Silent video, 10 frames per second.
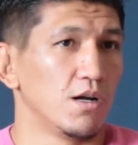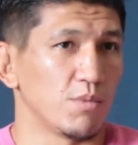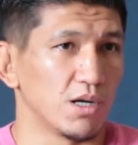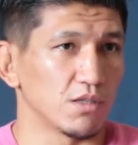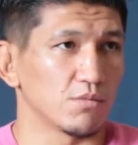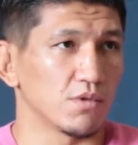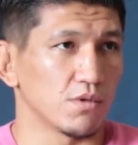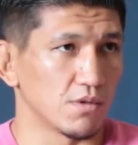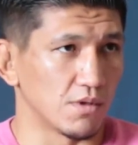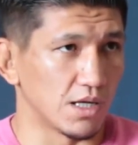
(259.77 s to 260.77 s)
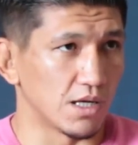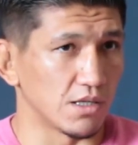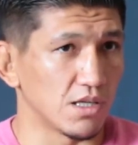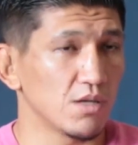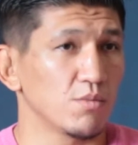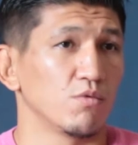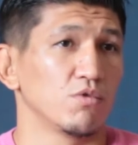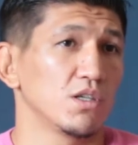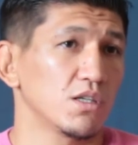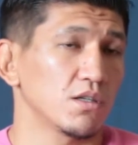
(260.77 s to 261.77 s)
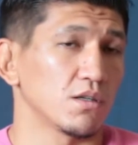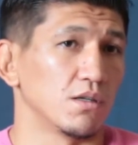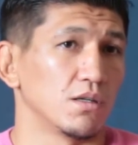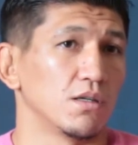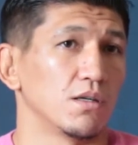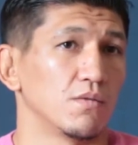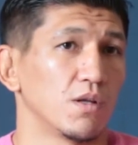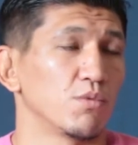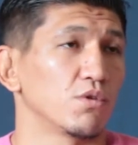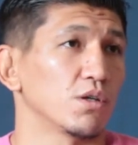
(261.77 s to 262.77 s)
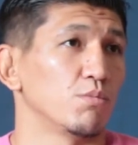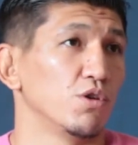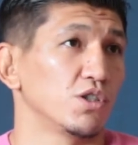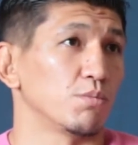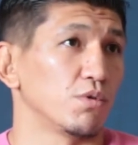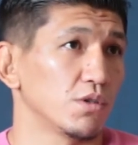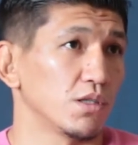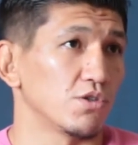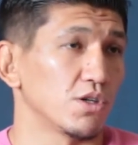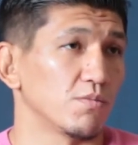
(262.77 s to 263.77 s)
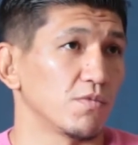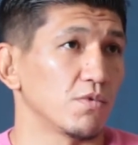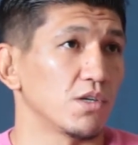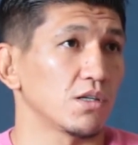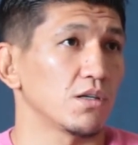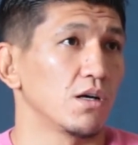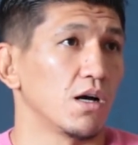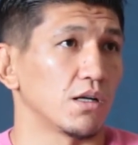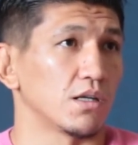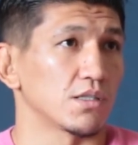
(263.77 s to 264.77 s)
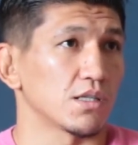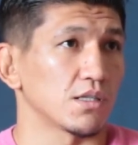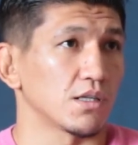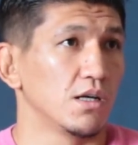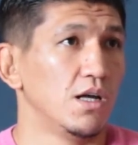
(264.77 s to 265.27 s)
Поэтому, мира, да? да, и у них э, намного больше платят, чем в других организациях.